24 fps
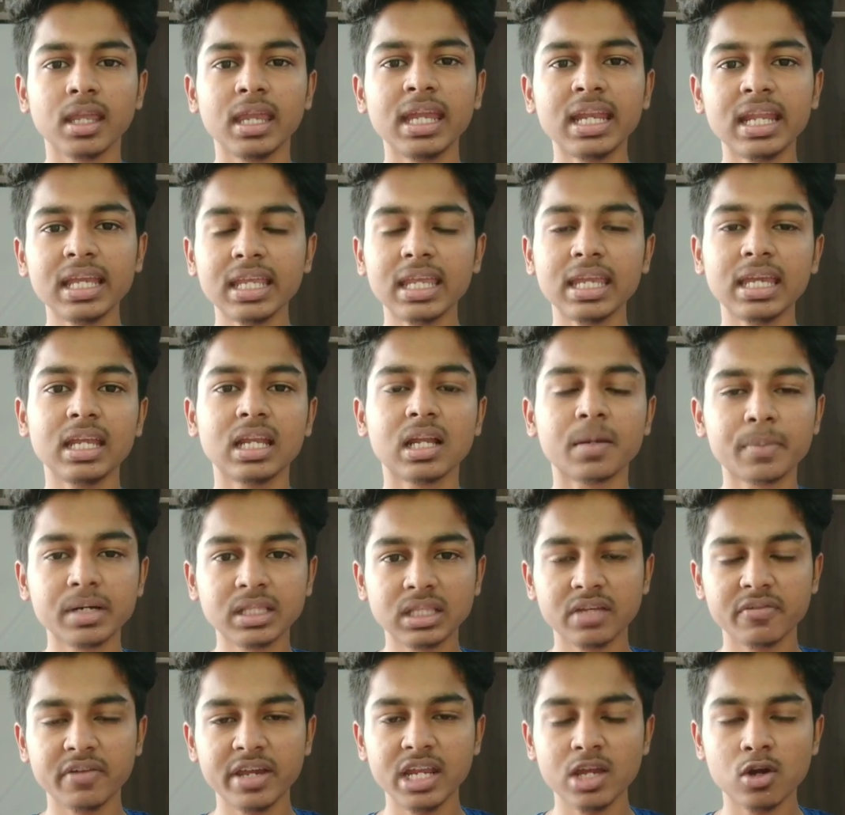இன்றைக்கி நம்ம
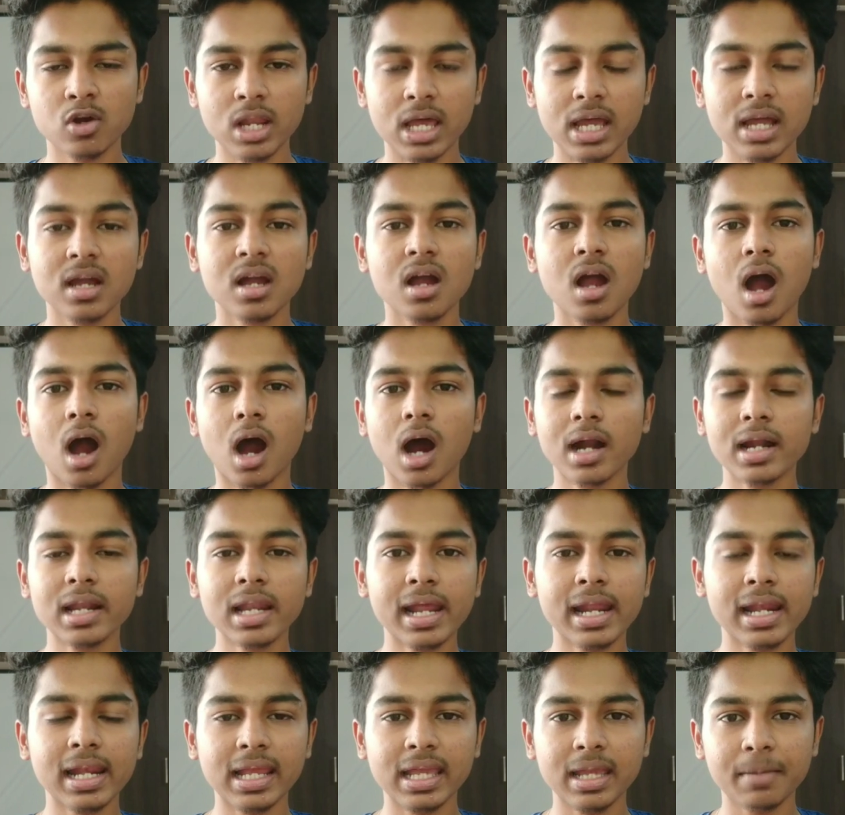இந்த வீடியோவில்
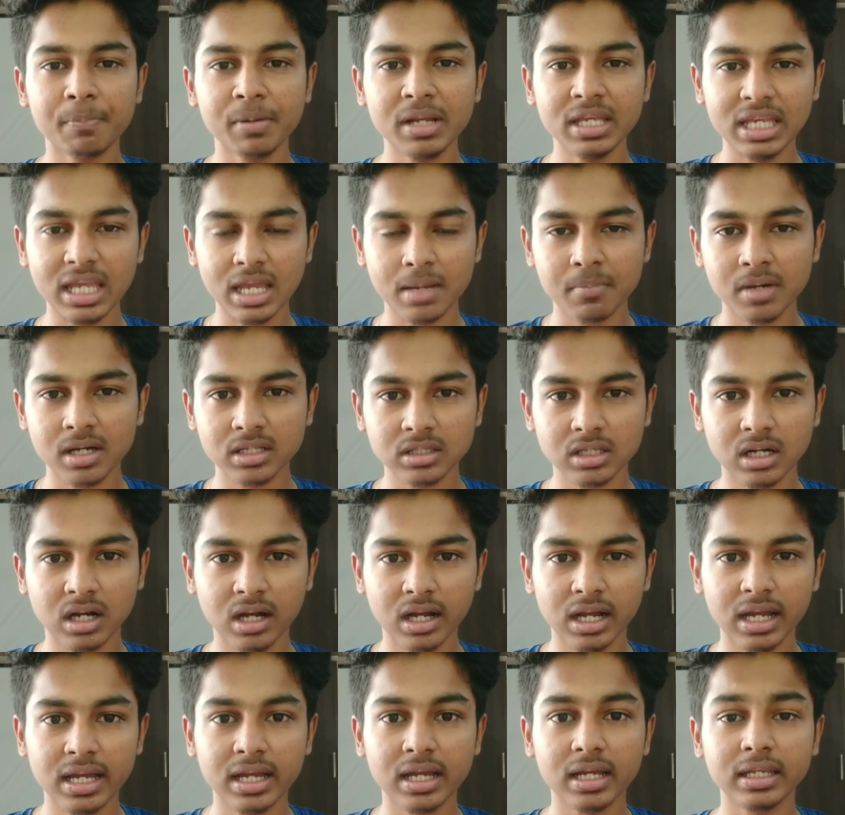ஆன்லைனில் எப்படி
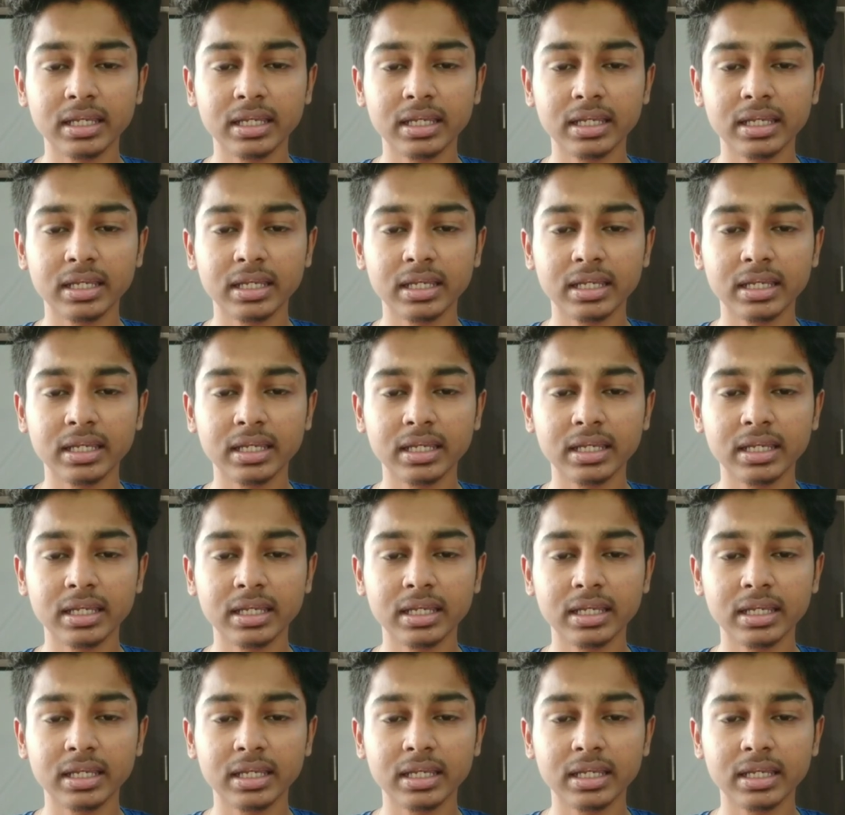ஏமாத்துறாங்க